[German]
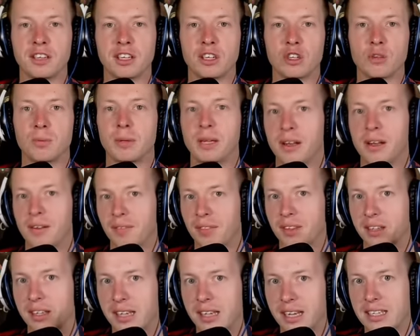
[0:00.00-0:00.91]
Gewinnspiel.
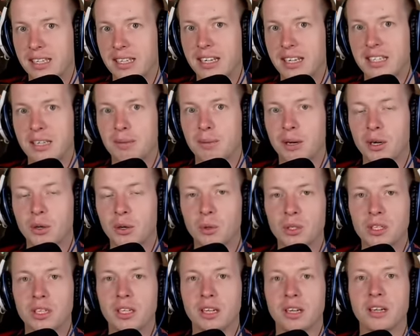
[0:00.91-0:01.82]
Jetzt geht es aber
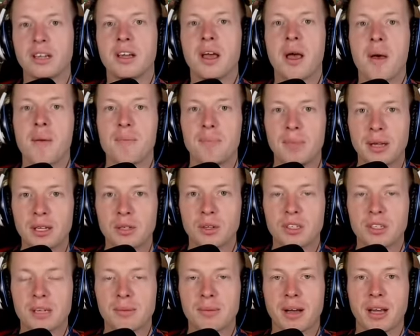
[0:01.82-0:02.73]
los hier
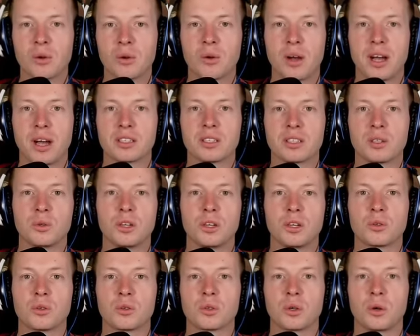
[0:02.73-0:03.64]
mit unserem Anno
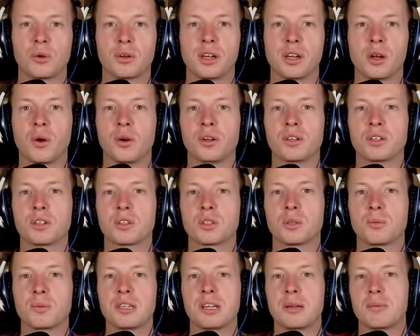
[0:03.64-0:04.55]
1800 Tutorial, heute
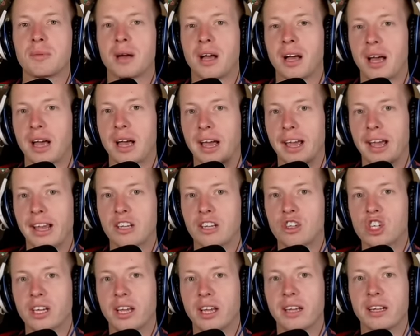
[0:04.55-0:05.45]
zum Thema
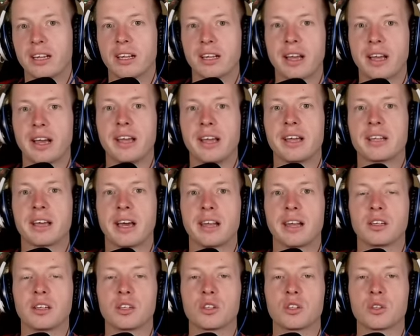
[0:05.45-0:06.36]
Einsteiger-Guide,
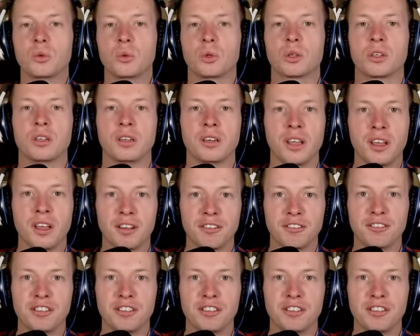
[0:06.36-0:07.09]
Handelsrouten.